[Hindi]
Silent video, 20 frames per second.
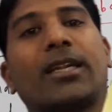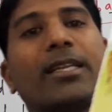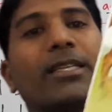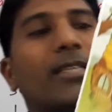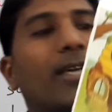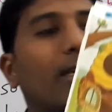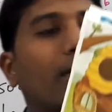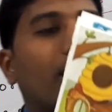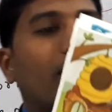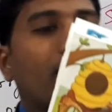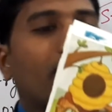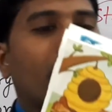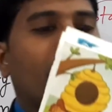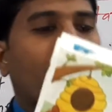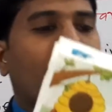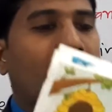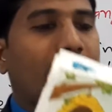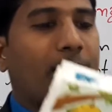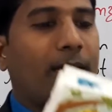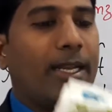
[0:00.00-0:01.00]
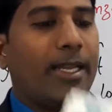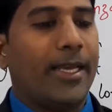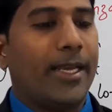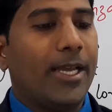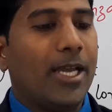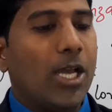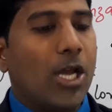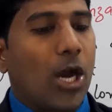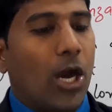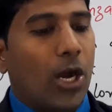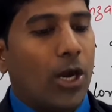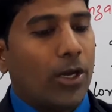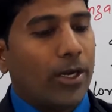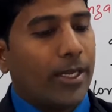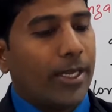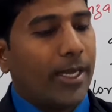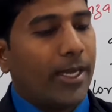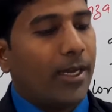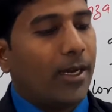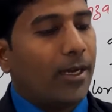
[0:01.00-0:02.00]
झारखंड सरकार के लिए और
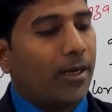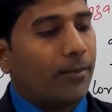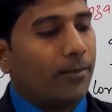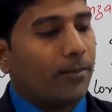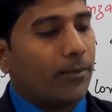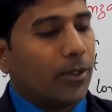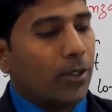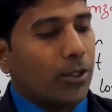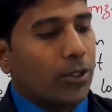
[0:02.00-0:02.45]
ये हम